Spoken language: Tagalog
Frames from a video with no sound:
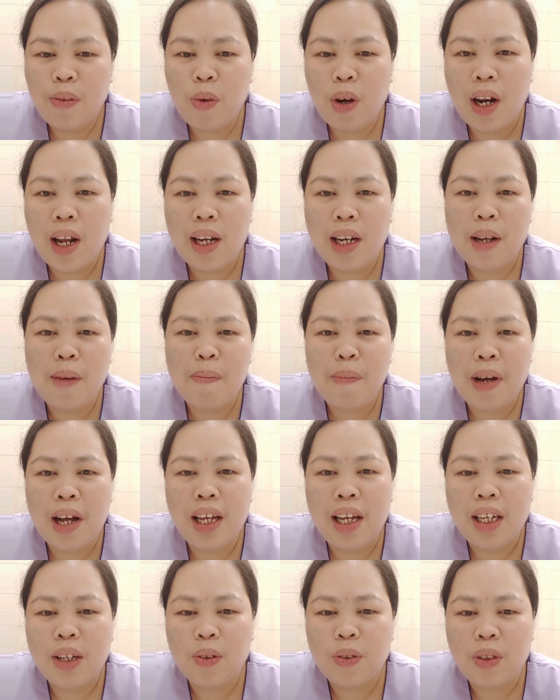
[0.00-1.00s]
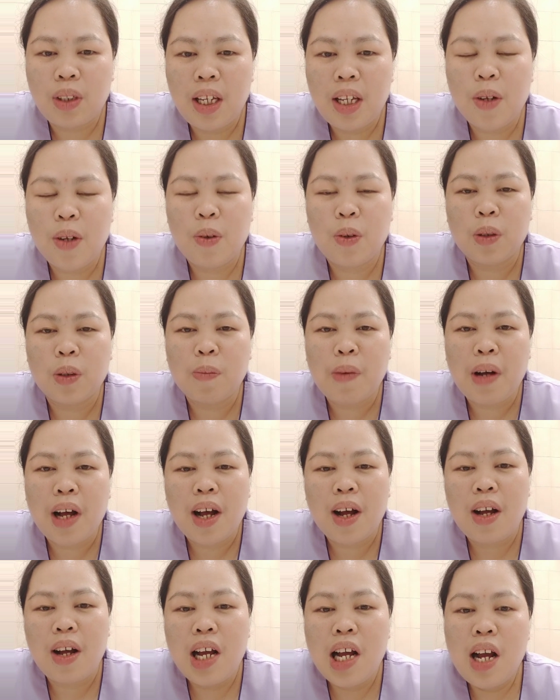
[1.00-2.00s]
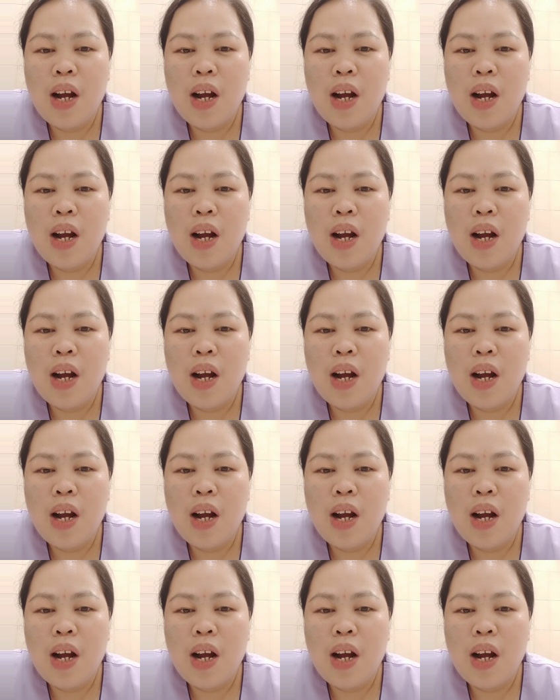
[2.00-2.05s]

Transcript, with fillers: wala nang pa ikot-ikot pa,